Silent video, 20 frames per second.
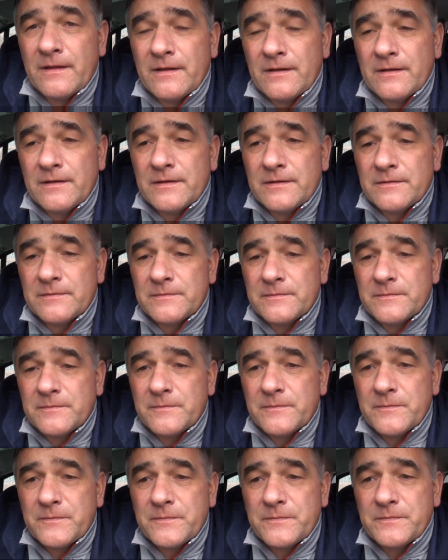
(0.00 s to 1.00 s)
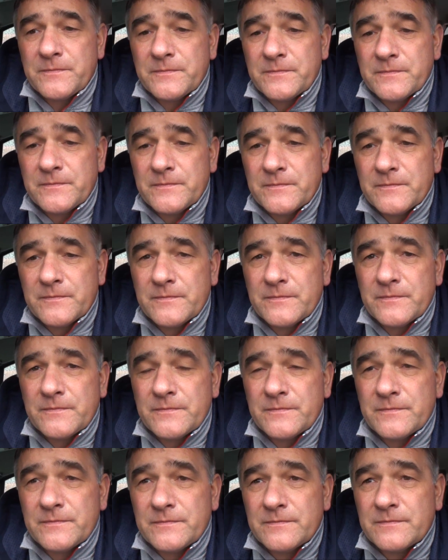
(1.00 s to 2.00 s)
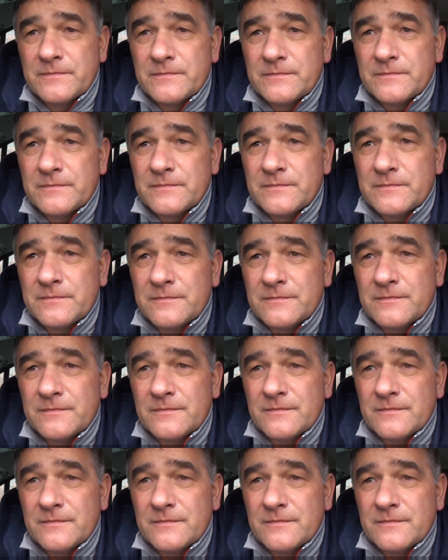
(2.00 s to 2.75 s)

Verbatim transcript: Czy jest szansa na to, że Mistrzostwa Polski się odbędą?